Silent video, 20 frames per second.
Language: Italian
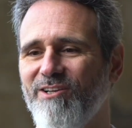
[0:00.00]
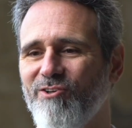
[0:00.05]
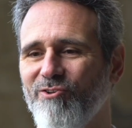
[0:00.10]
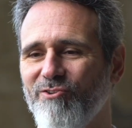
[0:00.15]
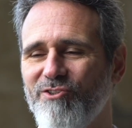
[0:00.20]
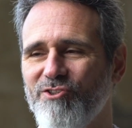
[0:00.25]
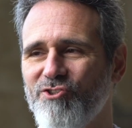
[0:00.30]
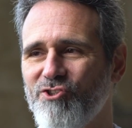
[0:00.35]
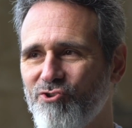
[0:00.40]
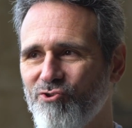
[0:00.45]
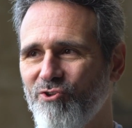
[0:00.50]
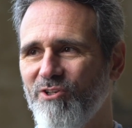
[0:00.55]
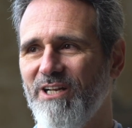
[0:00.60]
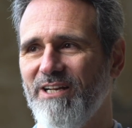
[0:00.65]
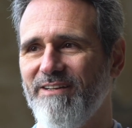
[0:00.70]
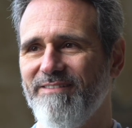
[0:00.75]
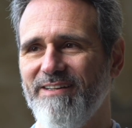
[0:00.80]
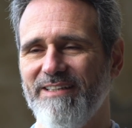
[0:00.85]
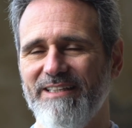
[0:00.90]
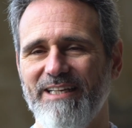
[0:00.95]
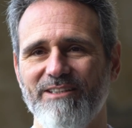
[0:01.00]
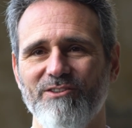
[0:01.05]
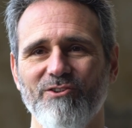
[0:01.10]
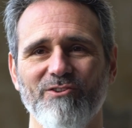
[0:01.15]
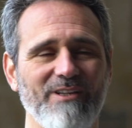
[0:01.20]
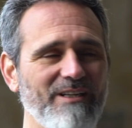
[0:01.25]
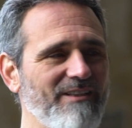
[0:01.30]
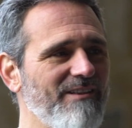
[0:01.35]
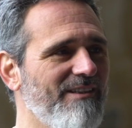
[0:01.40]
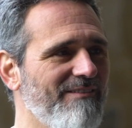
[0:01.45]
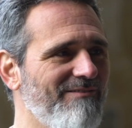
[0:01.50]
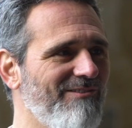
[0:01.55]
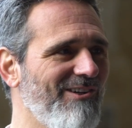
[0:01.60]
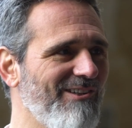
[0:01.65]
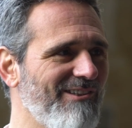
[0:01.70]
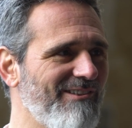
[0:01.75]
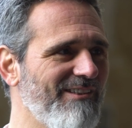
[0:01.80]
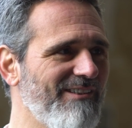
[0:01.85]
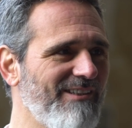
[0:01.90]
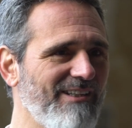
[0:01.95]
dei conti Gesù gliel'aveva detto tante
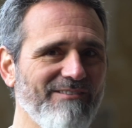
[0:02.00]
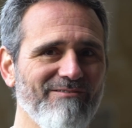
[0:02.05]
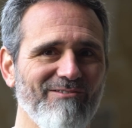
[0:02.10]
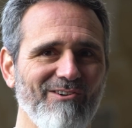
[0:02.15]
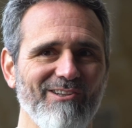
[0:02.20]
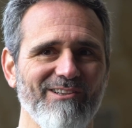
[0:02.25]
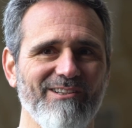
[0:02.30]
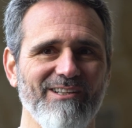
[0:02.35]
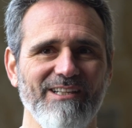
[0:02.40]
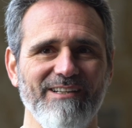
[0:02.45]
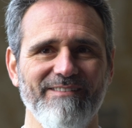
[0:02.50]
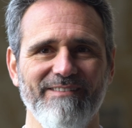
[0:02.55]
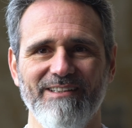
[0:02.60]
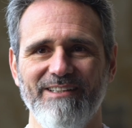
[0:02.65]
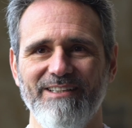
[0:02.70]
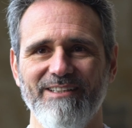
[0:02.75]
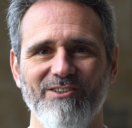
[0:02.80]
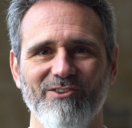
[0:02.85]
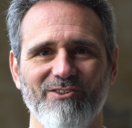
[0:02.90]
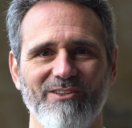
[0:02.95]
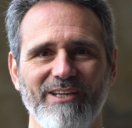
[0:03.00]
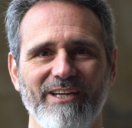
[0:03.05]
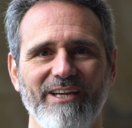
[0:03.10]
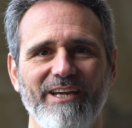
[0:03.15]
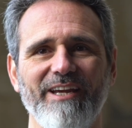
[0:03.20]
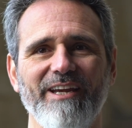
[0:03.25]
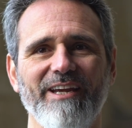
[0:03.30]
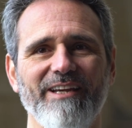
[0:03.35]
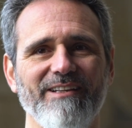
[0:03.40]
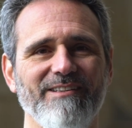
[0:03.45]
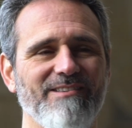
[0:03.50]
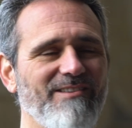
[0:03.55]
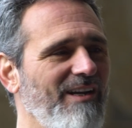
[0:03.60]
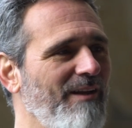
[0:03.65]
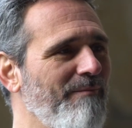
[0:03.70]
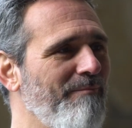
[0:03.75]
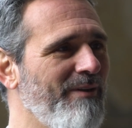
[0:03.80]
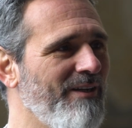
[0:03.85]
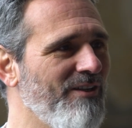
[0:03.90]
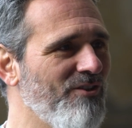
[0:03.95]
volte, tre volte gli aveva detto che
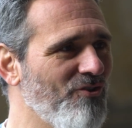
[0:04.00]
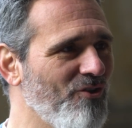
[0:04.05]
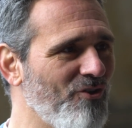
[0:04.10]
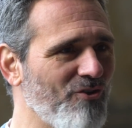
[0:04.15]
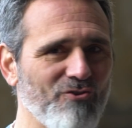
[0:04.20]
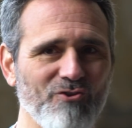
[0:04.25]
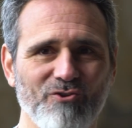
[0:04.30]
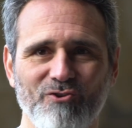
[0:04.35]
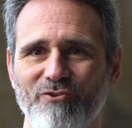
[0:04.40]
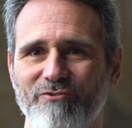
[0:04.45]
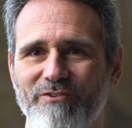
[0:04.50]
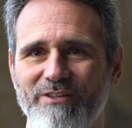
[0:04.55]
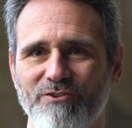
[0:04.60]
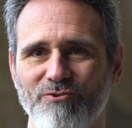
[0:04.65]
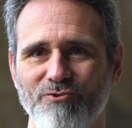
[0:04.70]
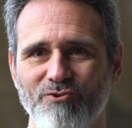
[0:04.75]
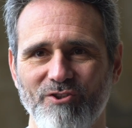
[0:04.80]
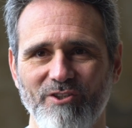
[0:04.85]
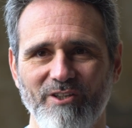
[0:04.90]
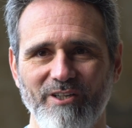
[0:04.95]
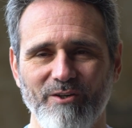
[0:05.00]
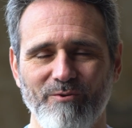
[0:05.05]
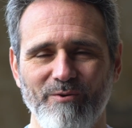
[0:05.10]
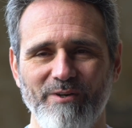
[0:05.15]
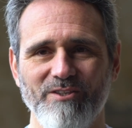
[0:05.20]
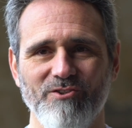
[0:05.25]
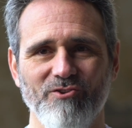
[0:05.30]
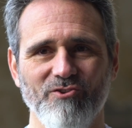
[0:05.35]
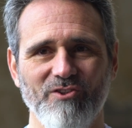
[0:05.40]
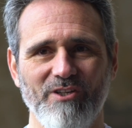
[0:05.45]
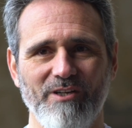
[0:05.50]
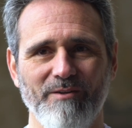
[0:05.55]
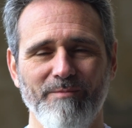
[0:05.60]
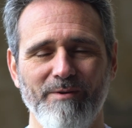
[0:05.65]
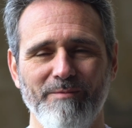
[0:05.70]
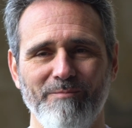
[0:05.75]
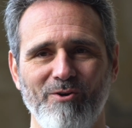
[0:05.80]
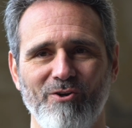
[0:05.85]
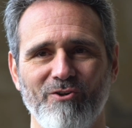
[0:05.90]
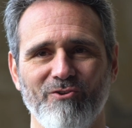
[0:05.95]
sarebbe risorto, doveva succedere questo,
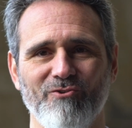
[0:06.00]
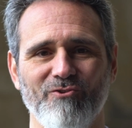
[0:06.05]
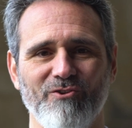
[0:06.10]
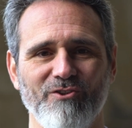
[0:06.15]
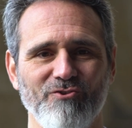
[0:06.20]
sarebbe morto,